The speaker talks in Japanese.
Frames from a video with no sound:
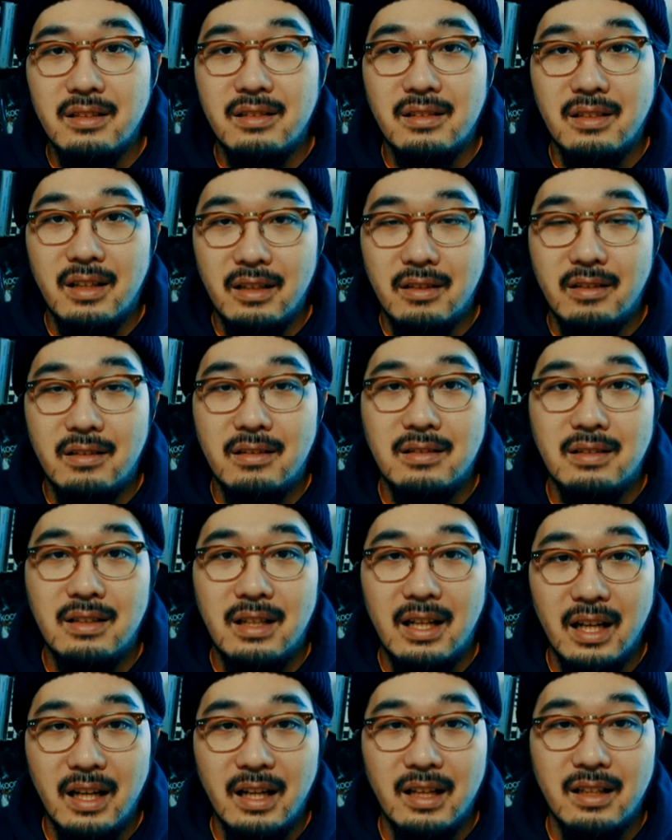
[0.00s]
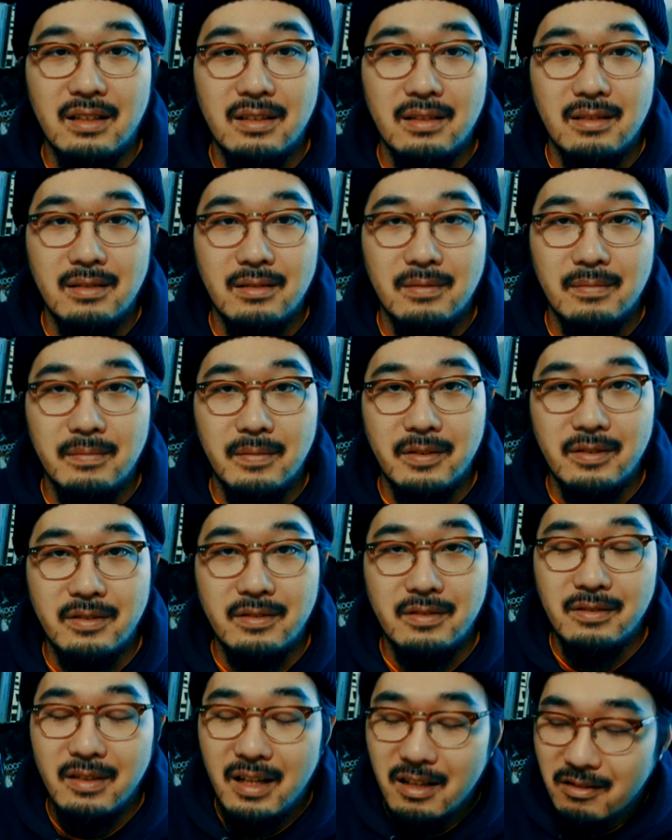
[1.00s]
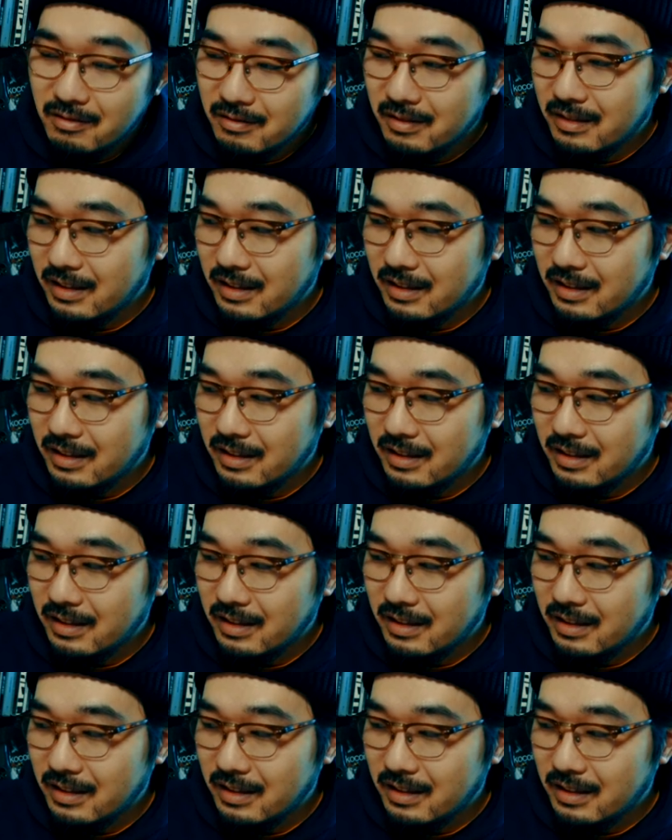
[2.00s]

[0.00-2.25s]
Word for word: いですけど、はい、僕はこ